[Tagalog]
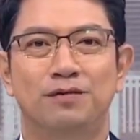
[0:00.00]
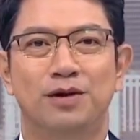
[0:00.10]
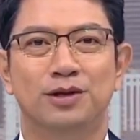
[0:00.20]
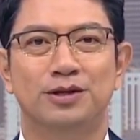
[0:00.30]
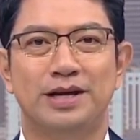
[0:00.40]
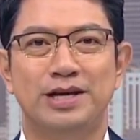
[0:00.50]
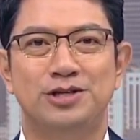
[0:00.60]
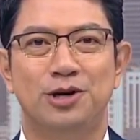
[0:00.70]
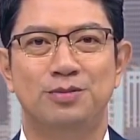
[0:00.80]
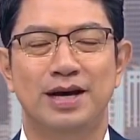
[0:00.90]
vaulter
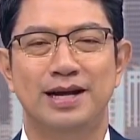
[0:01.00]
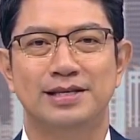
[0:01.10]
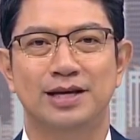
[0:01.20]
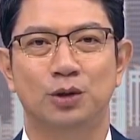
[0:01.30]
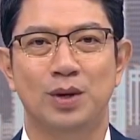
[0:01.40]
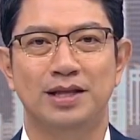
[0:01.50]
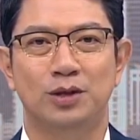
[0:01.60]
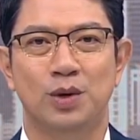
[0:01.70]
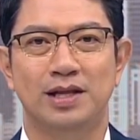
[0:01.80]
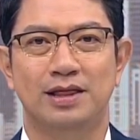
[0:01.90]
EJ Obiena sa
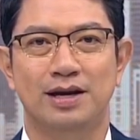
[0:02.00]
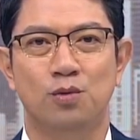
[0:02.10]
2023